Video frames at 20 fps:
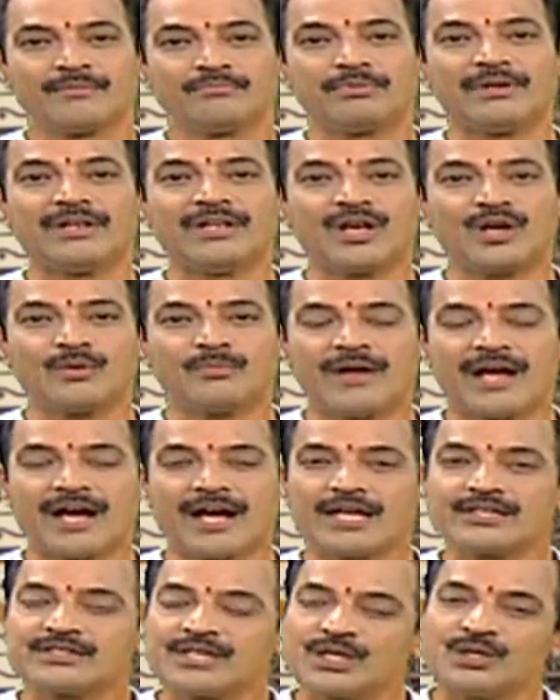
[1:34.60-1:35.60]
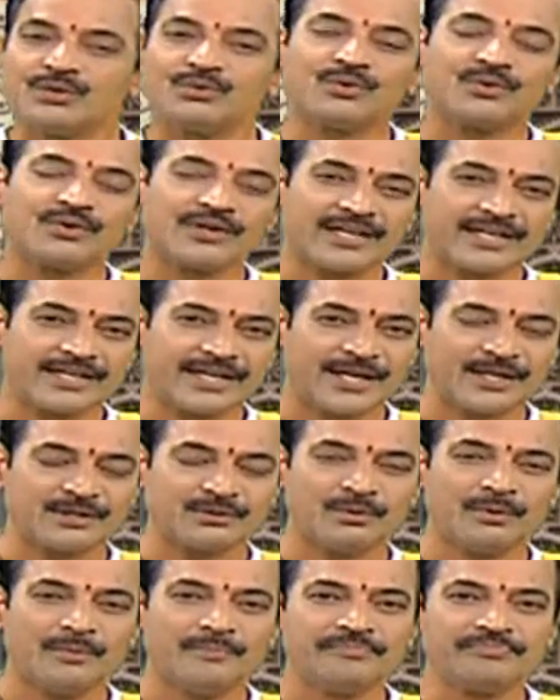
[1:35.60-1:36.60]
పిల్లలు బాగా చదువుకోవడం
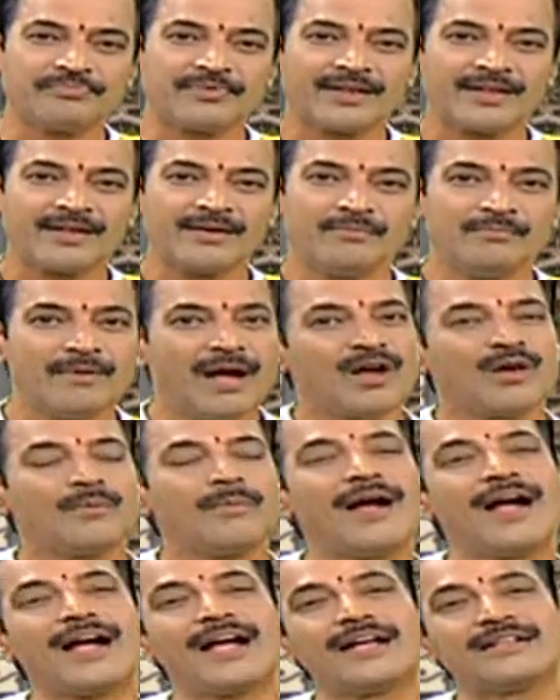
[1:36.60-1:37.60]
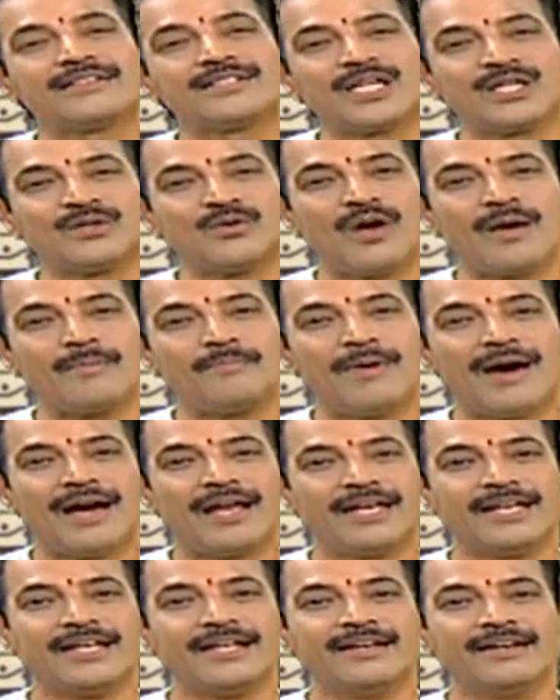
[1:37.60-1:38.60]
లేదు మాకు బాగా చదువు
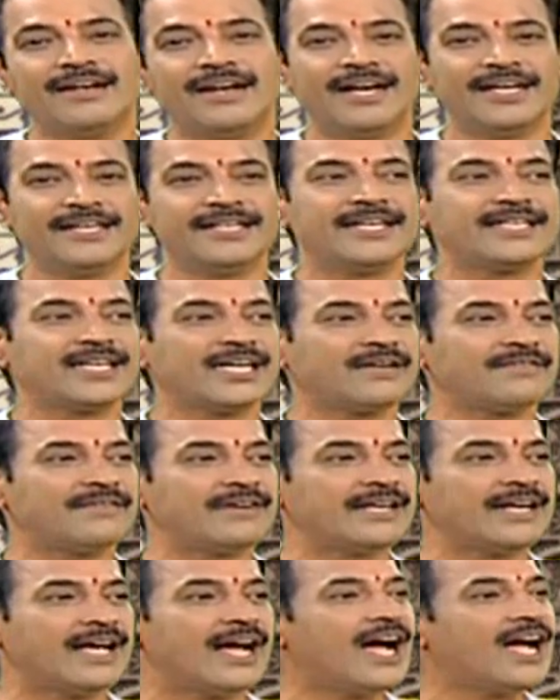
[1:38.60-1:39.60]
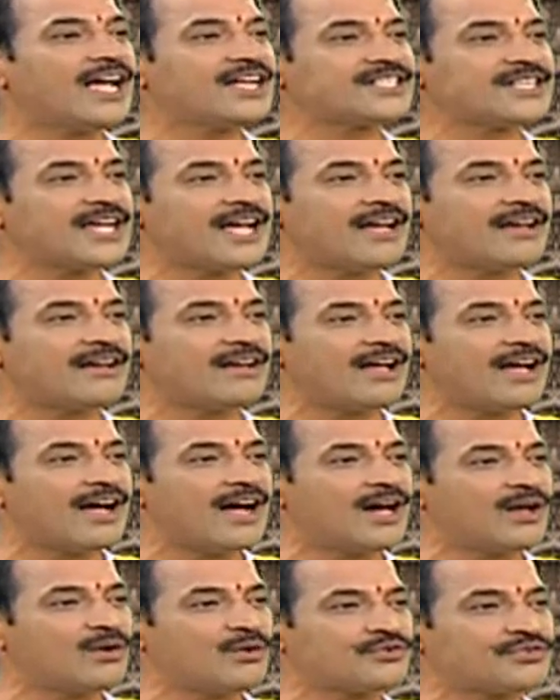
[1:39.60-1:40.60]
అబ్బాలి అనేటటువంటి ఆశ
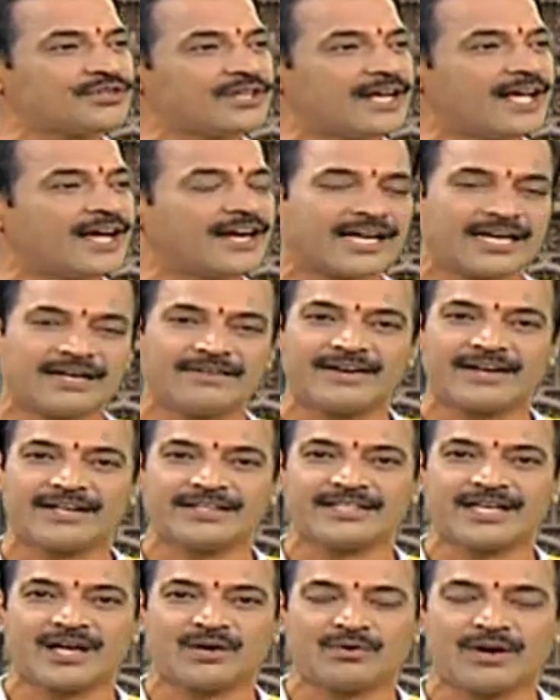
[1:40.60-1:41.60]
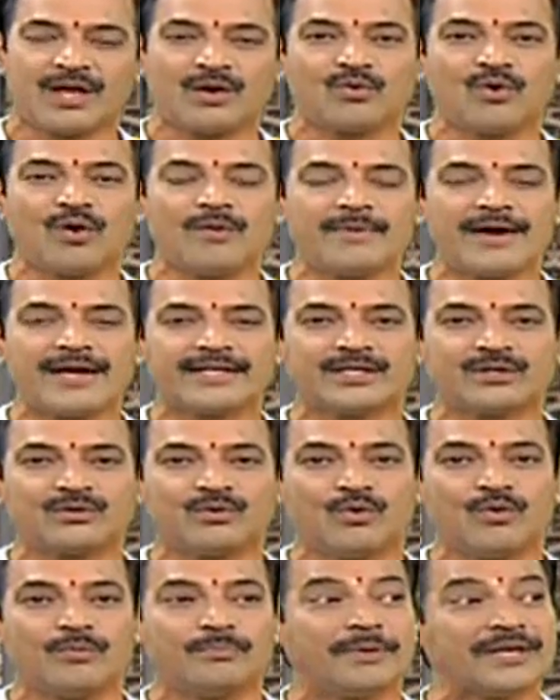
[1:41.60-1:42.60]
ఆలోచన కలవారంతా కూడా గోమాతకు
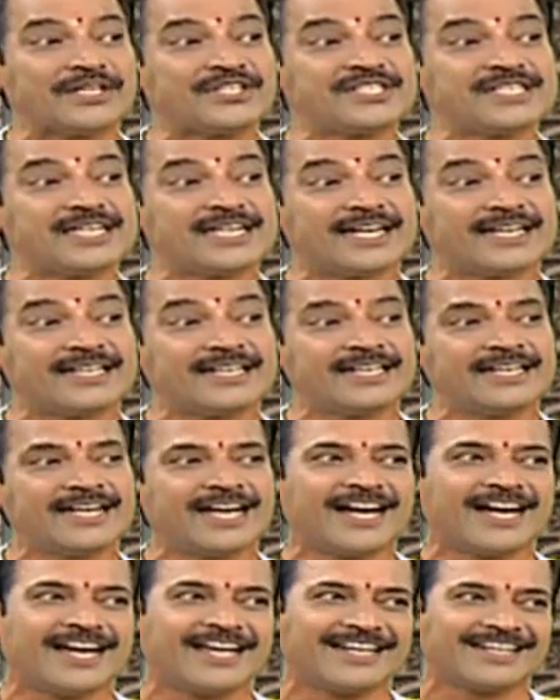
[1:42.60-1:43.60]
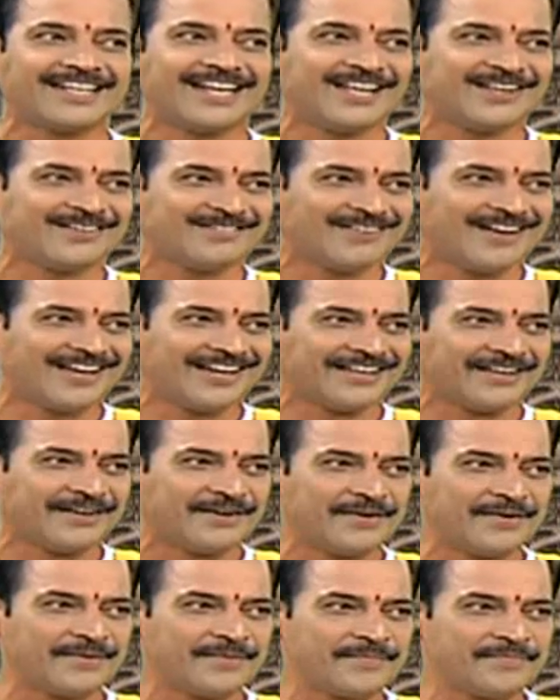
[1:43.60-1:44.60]
పచ్చిగడ్డిని ఆహారంగా ఇవ్వాలి
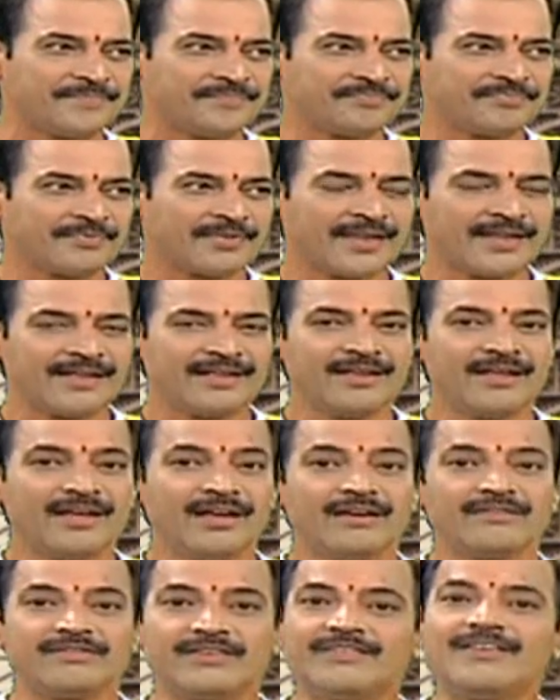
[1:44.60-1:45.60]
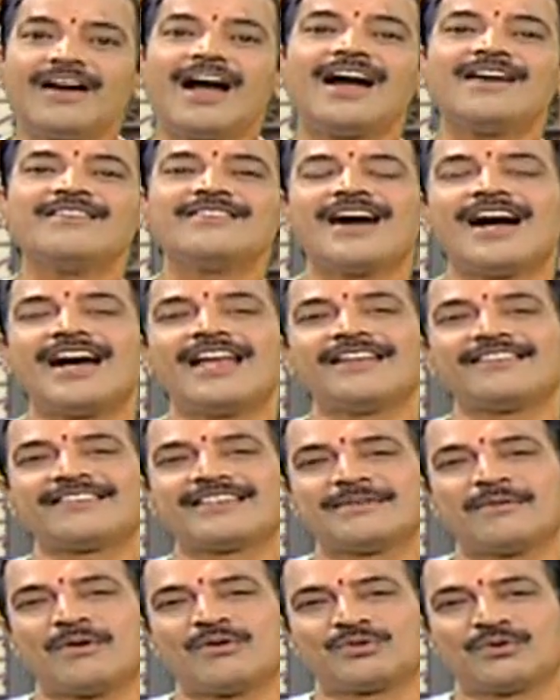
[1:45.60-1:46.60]
వివాహం
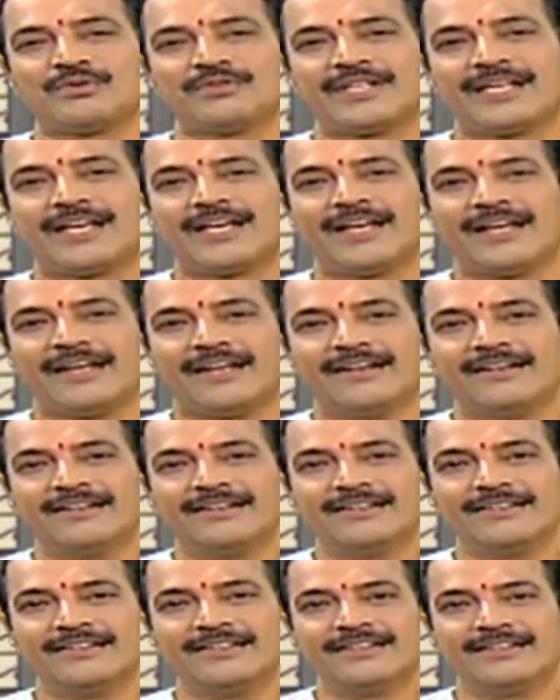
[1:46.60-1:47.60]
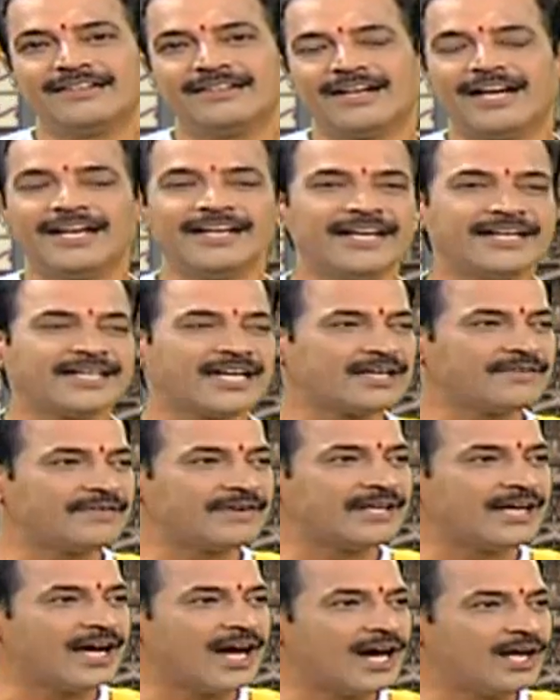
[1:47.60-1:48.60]
ఆలస్యం అవుతుంది
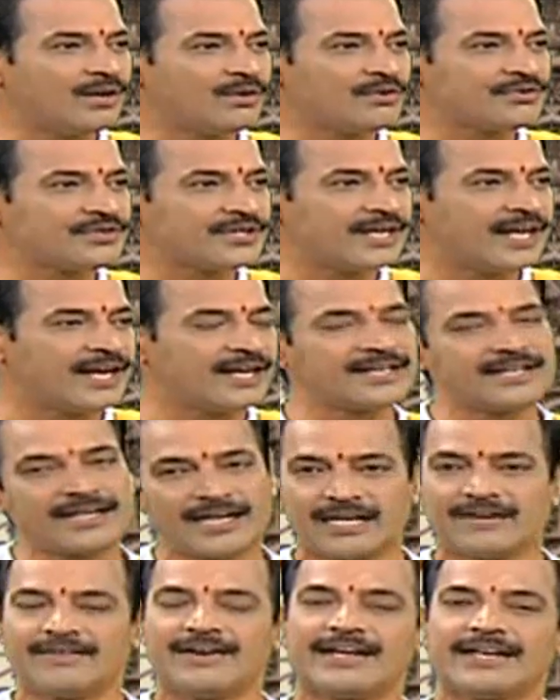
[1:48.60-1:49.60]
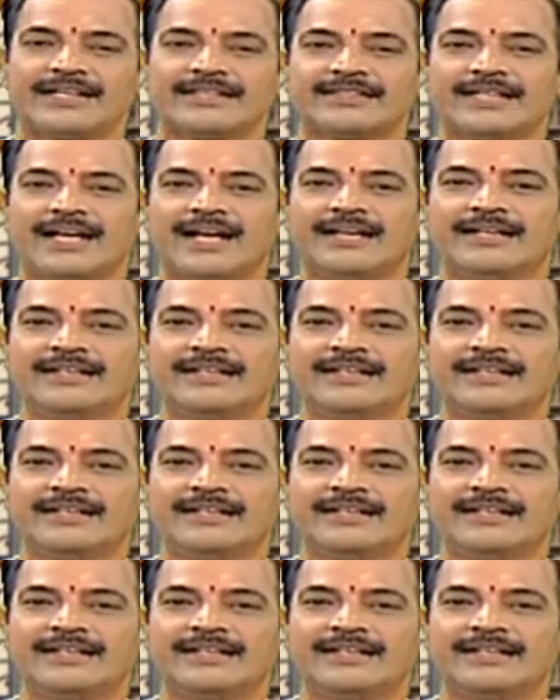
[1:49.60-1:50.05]
అనేటటువంటి ఆలోచన కలవారంతా